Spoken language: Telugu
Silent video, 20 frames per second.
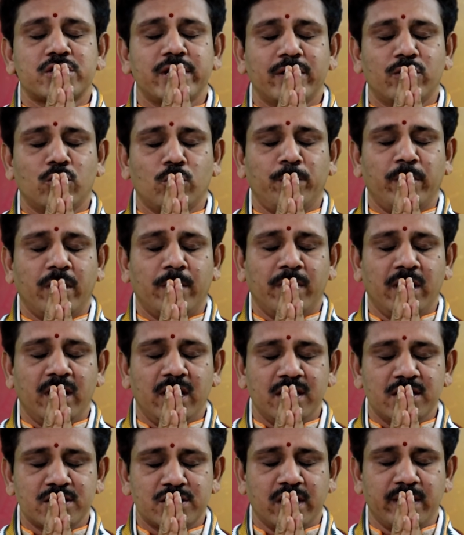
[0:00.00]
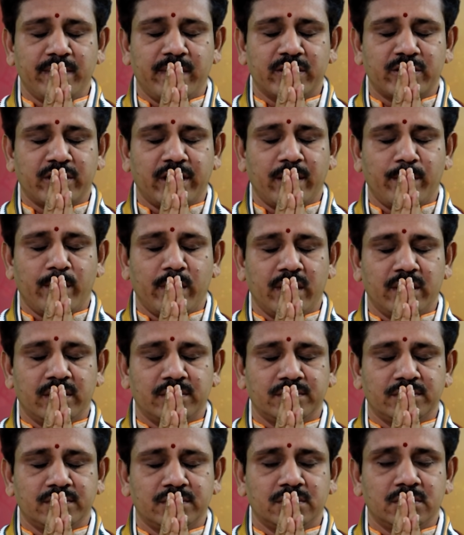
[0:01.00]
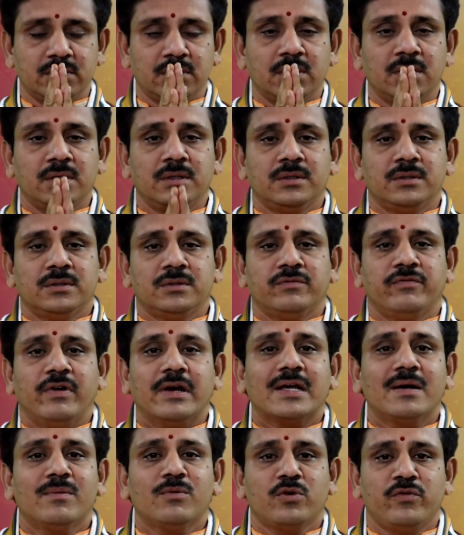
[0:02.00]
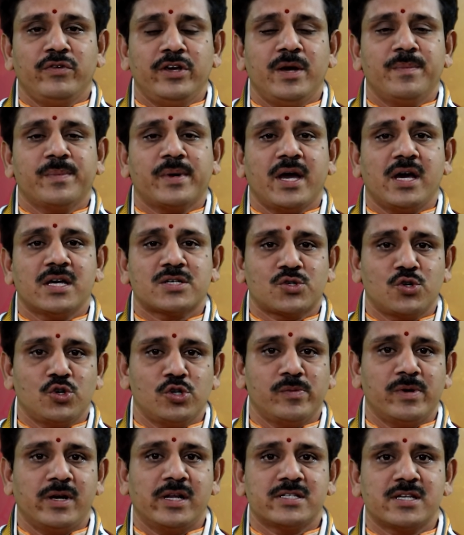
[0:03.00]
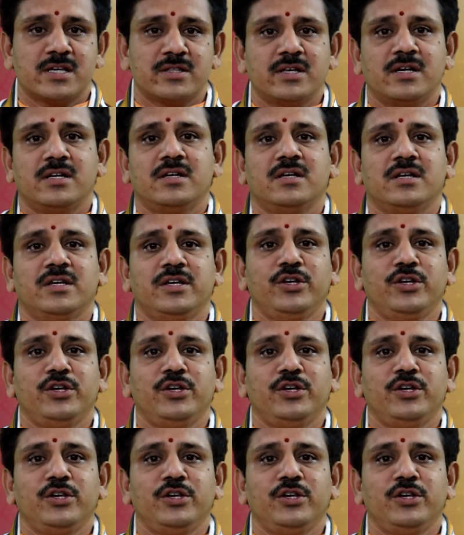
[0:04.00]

శ్రీ గ్రూపే నమ శ్రీ మాత్రే నమ వెల్కమ్ టు విఎంకే ఆస్ట్రోని వల్ల చందన్